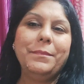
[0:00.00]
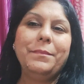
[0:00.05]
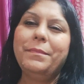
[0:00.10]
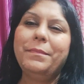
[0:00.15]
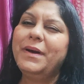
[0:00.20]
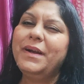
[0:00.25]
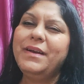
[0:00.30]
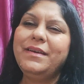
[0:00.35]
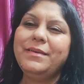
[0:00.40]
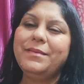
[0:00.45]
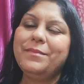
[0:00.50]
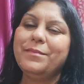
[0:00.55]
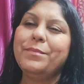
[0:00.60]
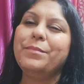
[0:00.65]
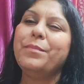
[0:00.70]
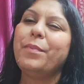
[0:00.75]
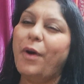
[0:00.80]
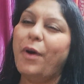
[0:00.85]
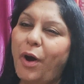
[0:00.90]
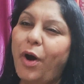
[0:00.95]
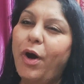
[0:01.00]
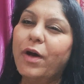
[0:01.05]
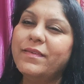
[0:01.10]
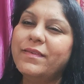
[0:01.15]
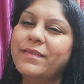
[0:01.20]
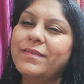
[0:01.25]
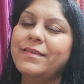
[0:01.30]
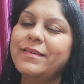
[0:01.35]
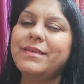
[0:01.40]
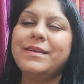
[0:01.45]
बट
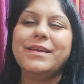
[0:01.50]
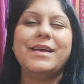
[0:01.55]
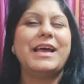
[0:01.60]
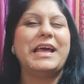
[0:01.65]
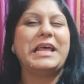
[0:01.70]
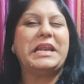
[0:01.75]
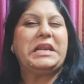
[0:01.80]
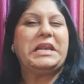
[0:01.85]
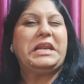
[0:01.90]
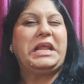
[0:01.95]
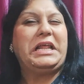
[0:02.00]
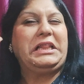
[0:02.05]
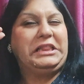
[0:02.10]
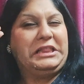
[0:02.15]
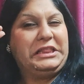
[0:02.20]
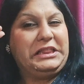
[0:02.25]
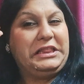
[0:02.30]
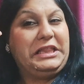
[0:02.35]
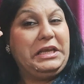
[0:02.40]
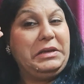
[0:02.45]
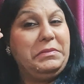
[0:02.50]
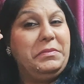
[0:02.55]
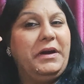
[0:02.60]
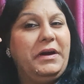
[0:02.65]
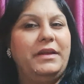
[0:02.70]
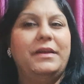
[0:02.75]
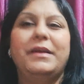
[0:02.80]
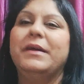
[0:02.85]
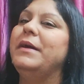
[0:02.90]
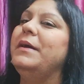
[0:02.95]
बॉस रत्ती
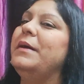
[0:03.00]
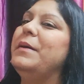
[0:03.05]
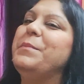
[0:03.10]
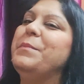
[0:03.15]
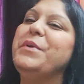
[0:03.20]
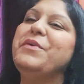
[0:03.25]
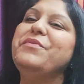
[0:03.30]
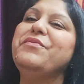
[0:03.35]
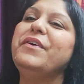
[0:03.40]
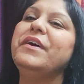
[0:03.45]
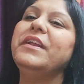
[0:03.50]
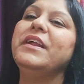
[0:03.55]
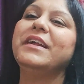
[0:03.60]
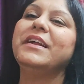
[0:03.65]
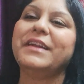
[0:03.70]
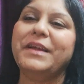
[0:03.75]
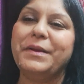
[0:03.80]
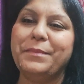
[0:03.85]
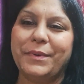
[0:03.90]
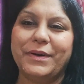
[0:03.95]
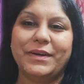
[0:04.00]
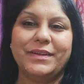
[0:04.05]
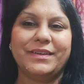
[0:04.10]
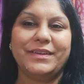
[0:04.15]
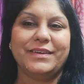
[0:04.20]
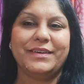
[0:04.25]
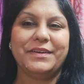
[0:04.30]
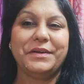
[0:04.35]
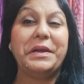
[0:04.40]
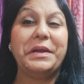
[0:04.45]
भर भी फर्क नहीं
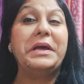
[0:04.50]
पड़ता